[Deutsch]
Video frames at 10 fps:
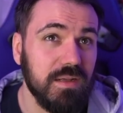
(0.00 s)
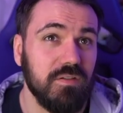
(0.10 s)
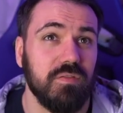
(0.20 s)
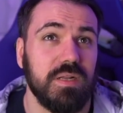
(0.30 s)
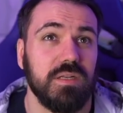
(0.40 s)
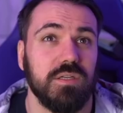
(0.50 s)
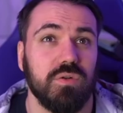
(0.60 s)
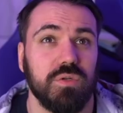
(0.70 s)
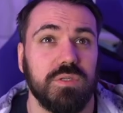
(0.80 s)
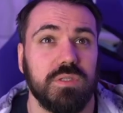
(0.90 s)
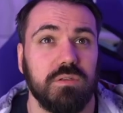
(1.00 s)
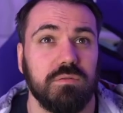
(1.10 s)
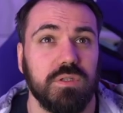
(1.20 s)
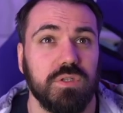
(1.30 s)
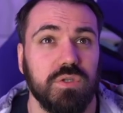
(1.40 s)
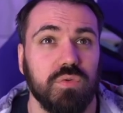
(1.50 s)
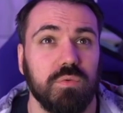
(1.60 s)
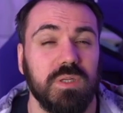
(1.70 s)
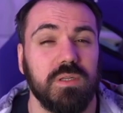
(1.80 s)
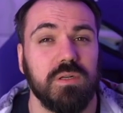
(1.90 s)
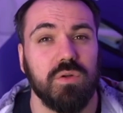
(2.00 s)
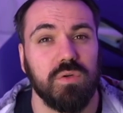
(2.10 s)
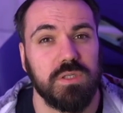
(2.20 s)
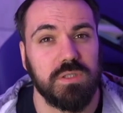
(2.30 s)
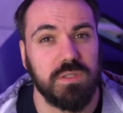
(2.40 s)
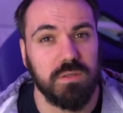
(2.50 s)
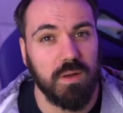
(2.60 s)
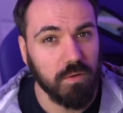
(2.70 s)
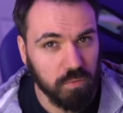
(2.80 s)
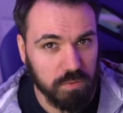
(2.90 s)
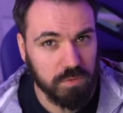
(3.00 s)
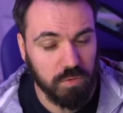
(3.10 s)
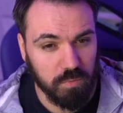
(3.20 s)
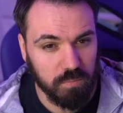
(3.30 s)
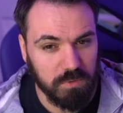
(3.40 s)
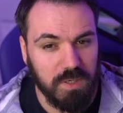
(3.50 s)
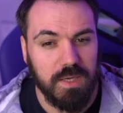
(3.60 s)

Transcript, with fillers: wenn die neueste Version mit den neuesten Akkus kommt.